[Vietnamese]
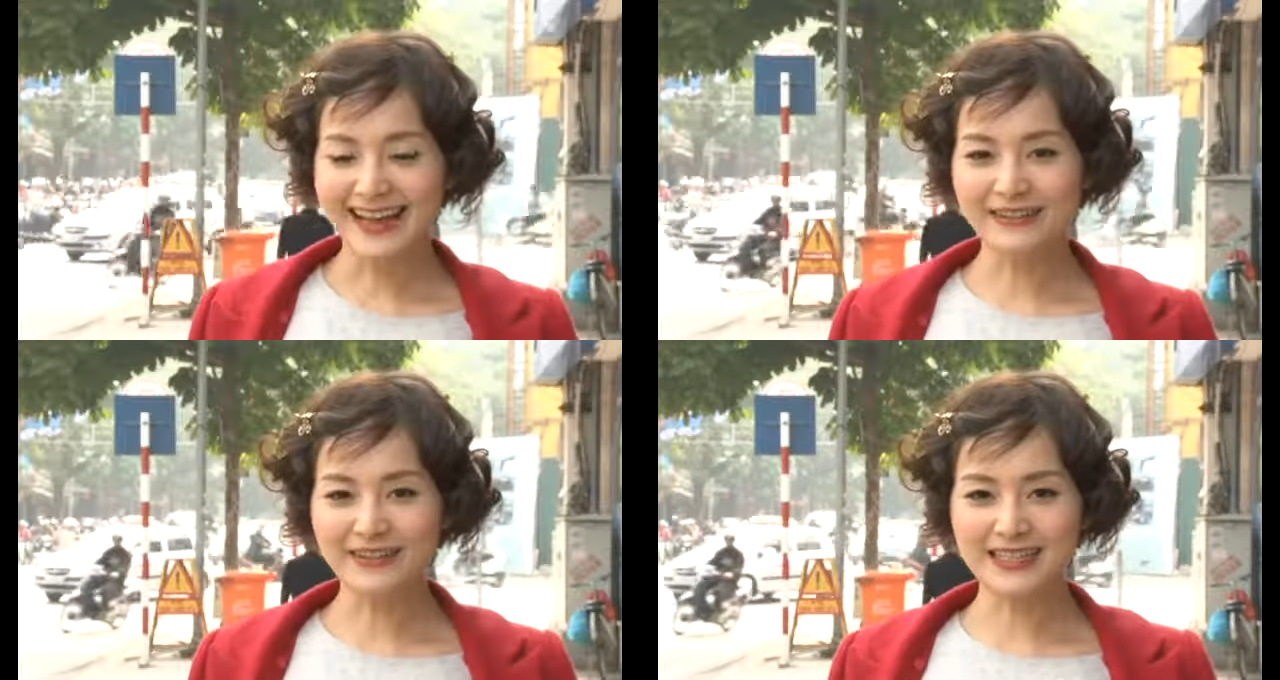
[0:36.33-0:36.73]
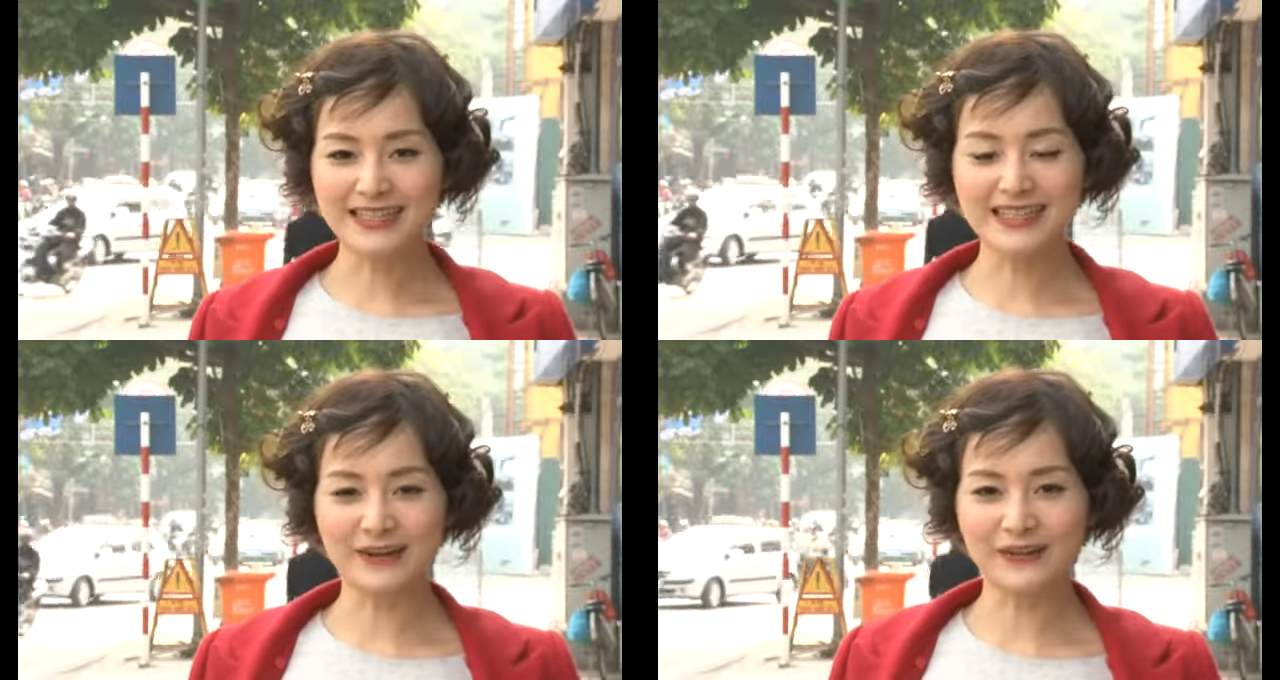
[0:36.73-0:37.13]
Phương vâng,
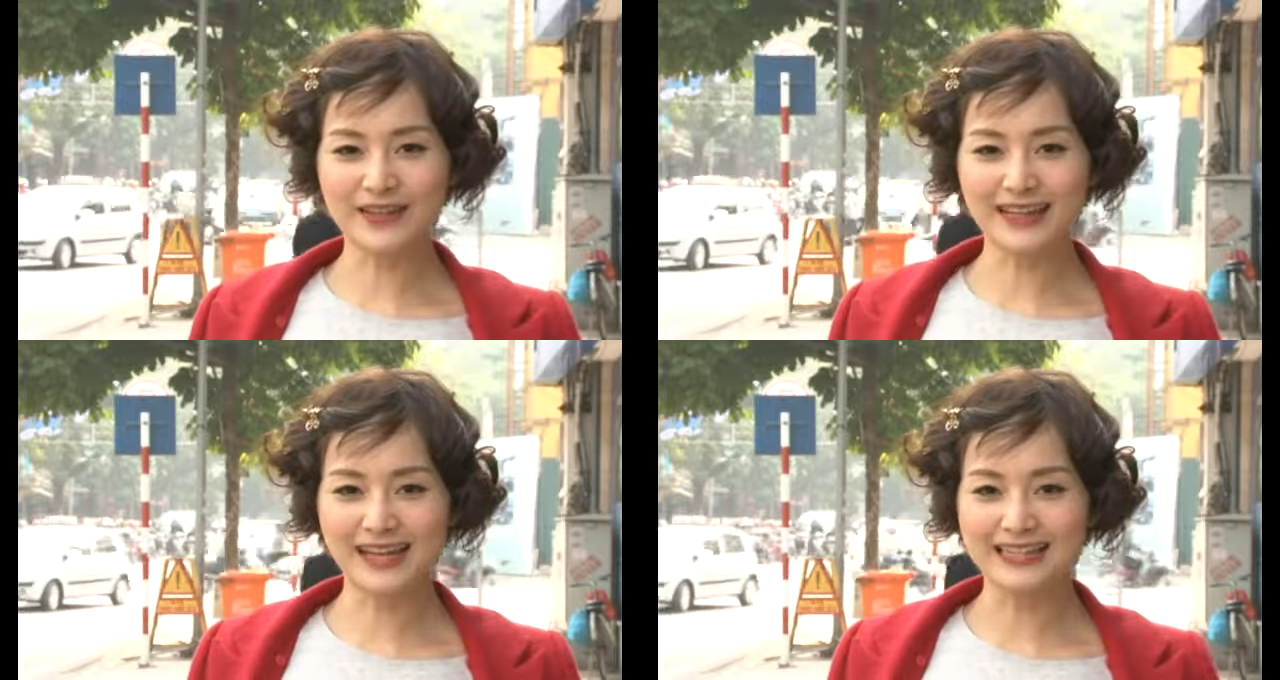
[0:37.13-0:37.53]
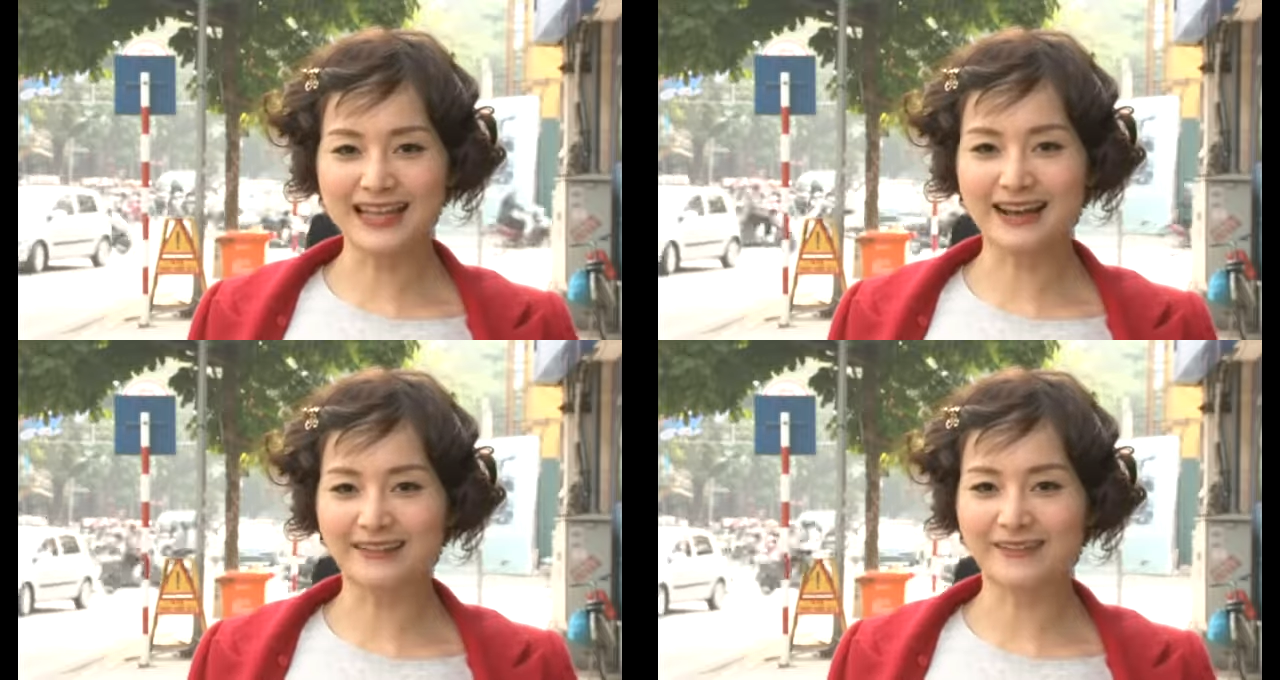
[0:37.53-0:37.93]
xin chào quý vị khán
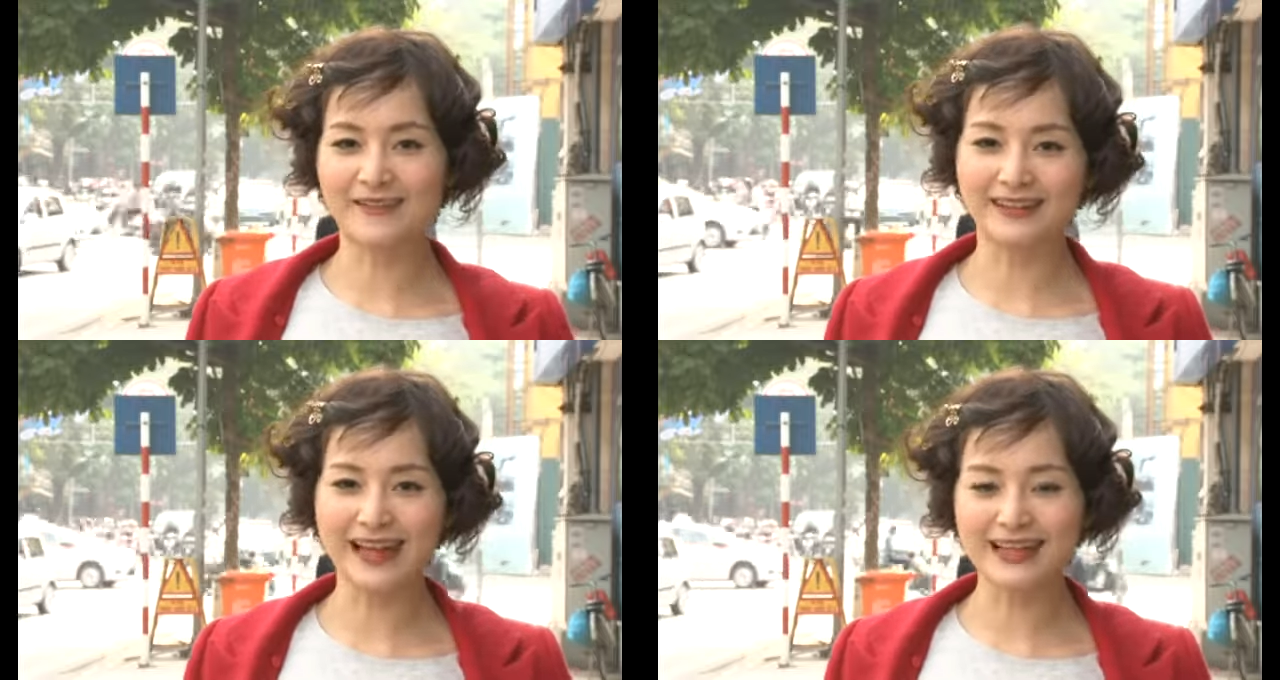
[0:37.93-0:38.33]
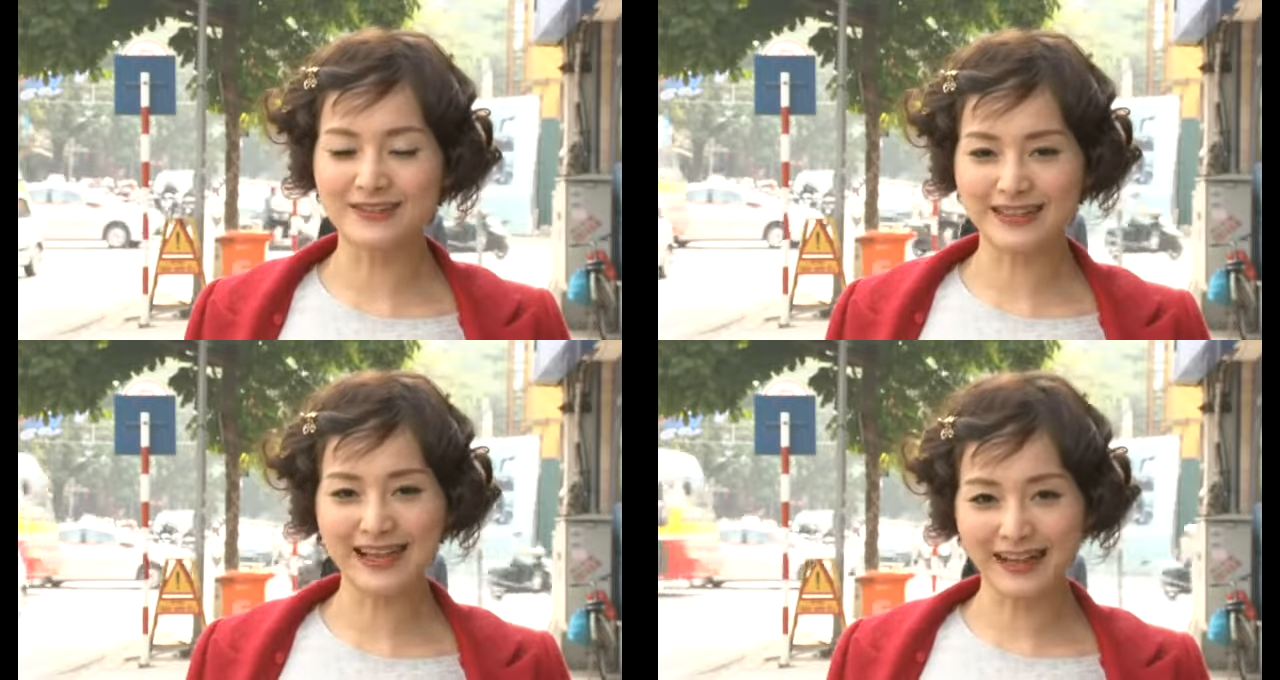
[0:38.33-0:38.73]
giả của
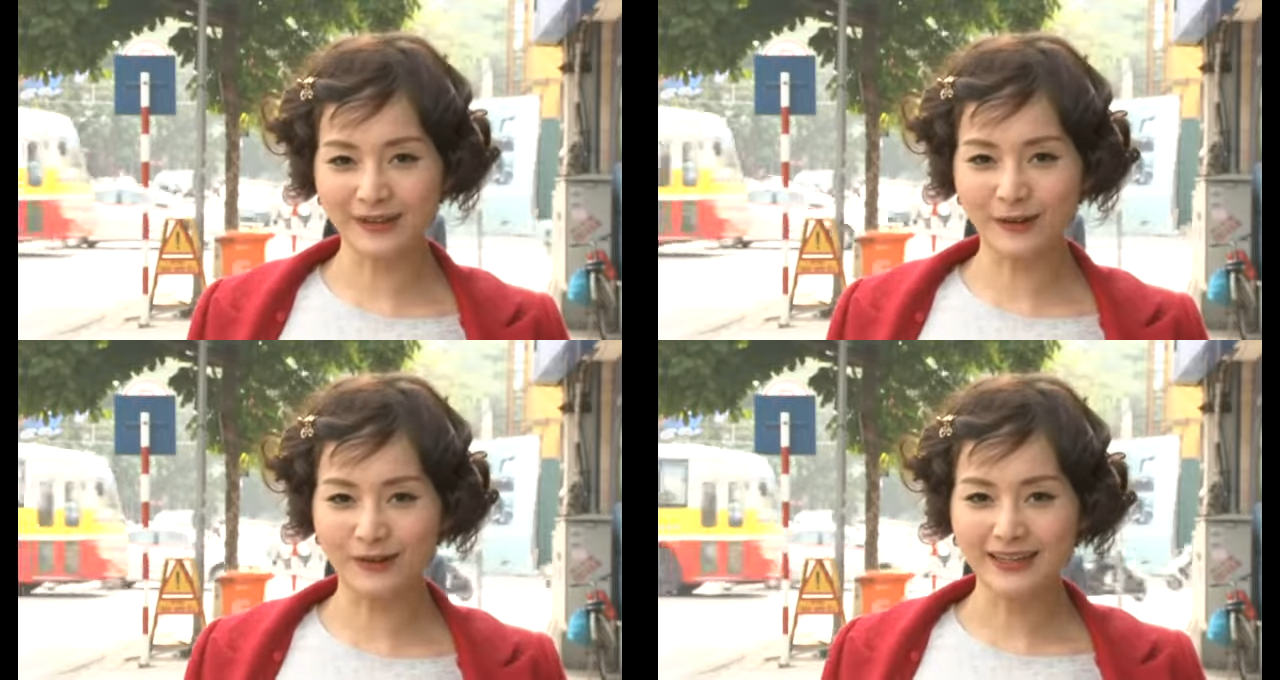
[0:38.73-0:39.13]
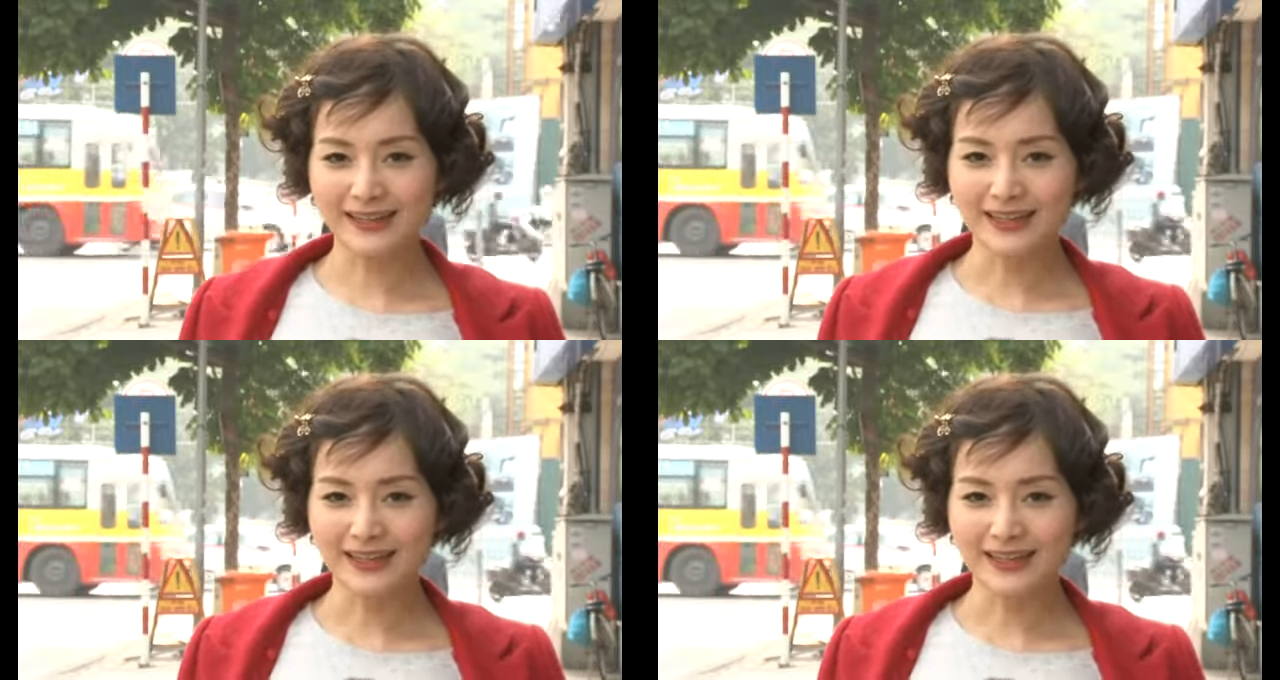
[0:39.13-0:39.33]
Đài truyền hình Hà Nội.